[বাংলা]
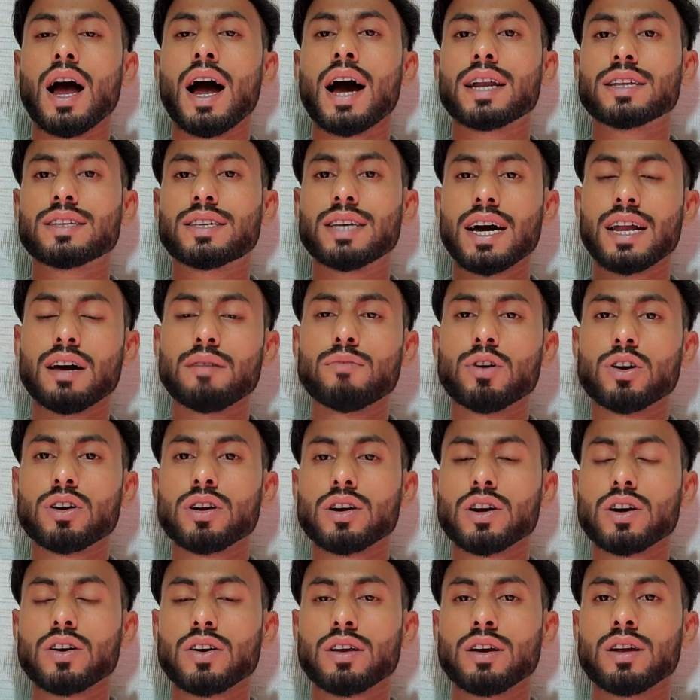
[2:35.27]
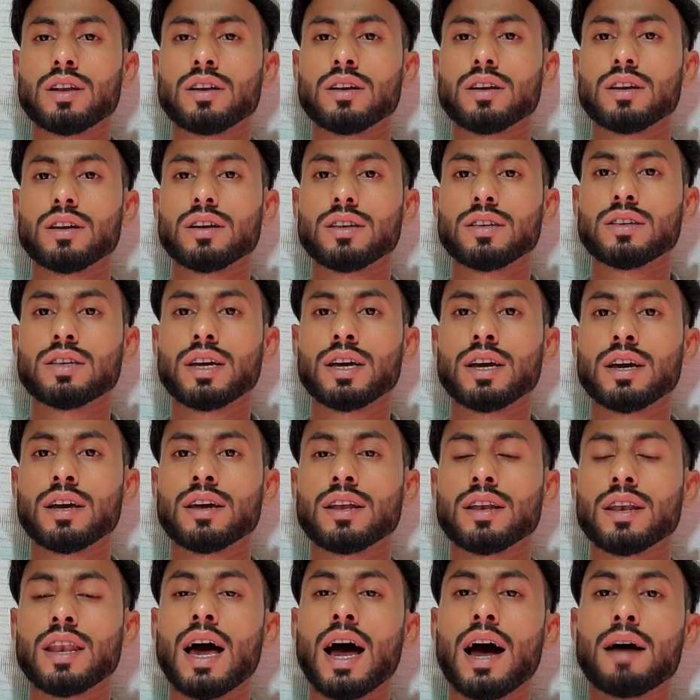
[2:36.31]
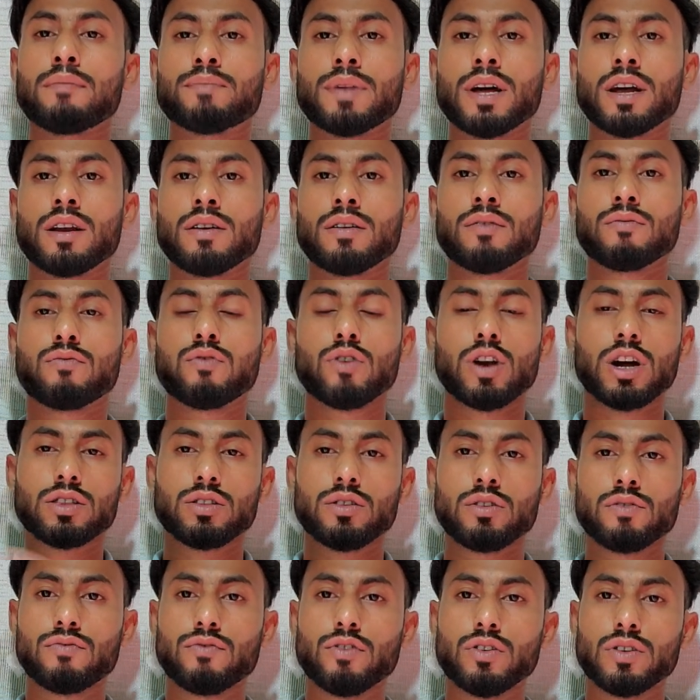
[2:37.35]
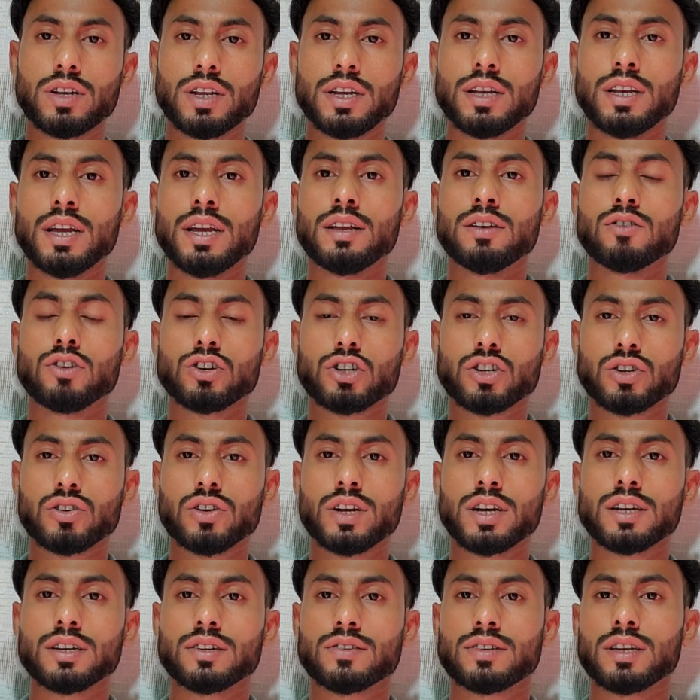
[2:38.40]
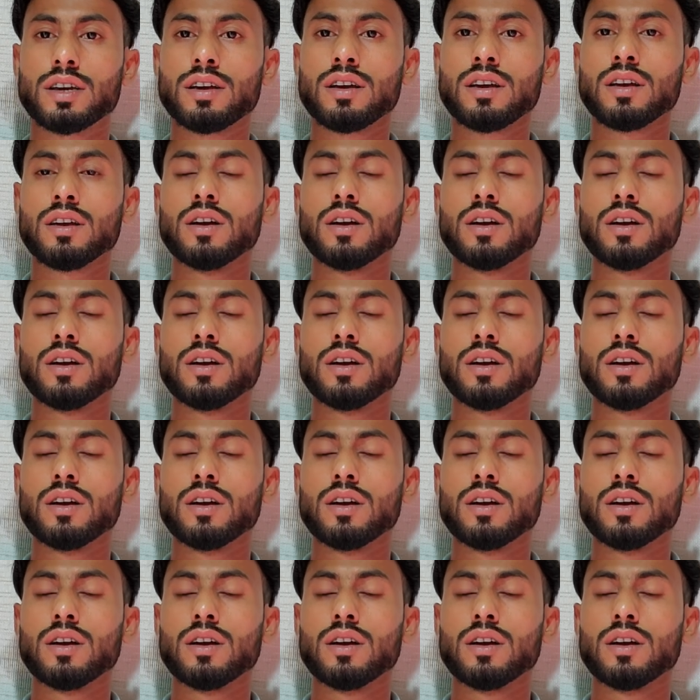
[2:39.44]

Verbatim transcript: আর যারা মনে করেন যে না আপনার পুরাতন ফোনটি নেই নষ্ট হয়ে গেছে